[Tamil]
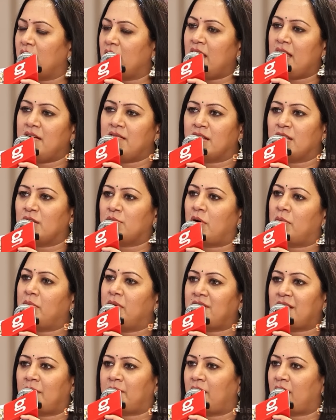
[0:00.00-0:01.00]
நீ வந்து
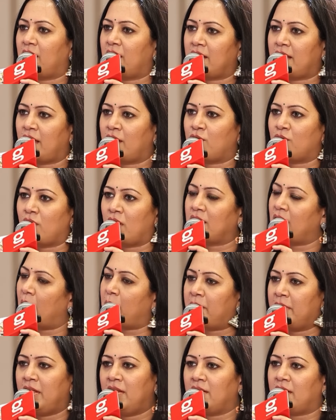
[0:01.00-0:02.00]
மம்மி சாப்பிட்டாங்களான்னு கேட்கக்கூடாது
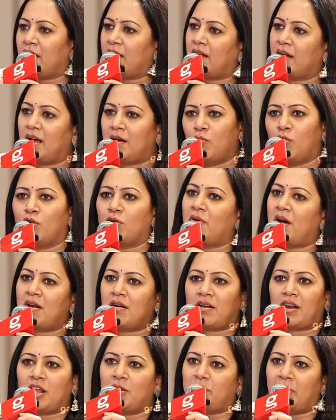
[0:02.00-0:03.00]
அப்படி இருக்கீங்கன்னா ஒரு
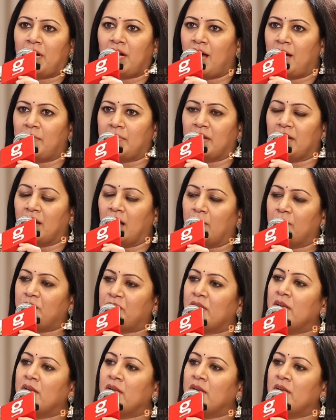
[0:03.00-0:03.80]
வாரம் ட்ரை பண்ணலாம் அப்படின்னா